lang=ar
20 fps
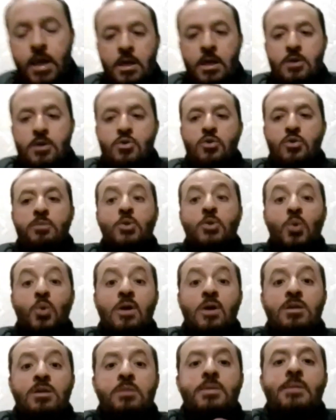لكن اقصد
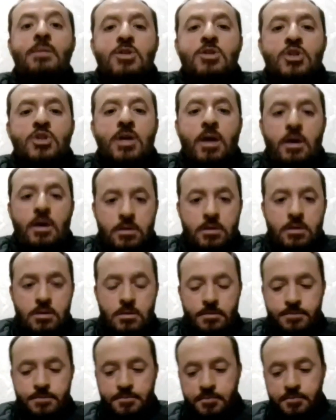بتخاطب
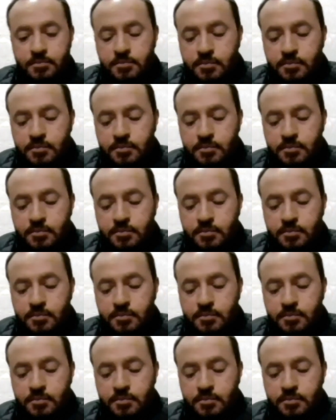المشاعر